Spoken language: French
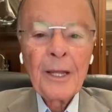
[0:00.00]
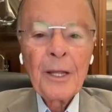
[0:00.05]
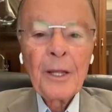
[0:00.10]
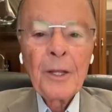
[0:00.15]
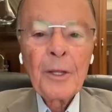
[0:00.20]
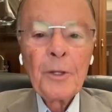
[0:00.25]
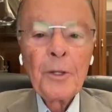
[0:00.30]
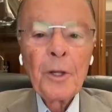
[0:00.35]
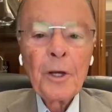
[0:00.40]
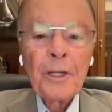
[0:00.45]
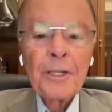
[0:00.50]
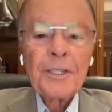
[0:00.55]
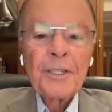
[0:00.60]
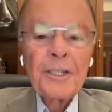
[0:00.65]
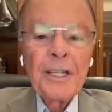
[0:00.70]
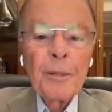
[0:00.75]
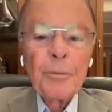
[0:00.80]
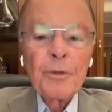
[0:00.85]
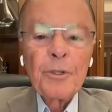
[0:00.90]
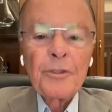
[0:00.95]

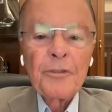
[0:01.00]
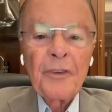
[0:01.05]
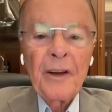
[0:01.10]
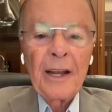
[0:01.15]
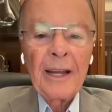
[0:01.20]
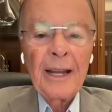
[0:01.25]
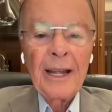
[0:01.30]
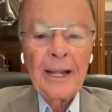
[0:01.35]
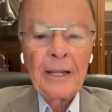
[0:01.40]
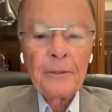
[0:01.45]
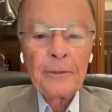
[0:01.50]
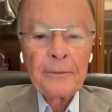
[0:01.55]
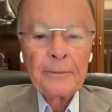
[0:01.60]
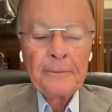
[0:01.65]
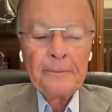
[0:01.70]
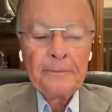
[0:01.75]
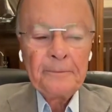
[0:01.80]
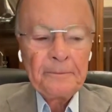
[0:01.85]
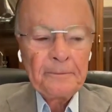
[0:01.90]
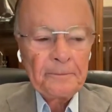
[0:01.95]
nous sommes en
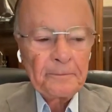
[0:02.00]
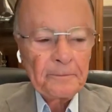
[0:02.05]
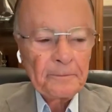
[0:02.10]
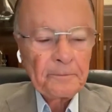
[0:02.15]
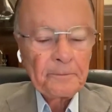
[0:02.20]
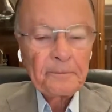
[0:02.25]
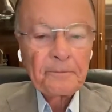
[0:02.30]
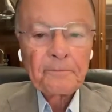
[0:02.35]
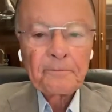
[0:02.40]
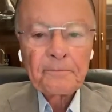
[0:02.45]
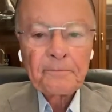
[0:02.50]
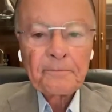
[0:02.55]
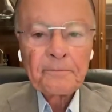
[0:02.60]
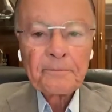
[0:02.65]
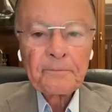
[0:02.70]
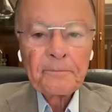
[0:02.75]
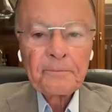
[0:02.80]
train de parler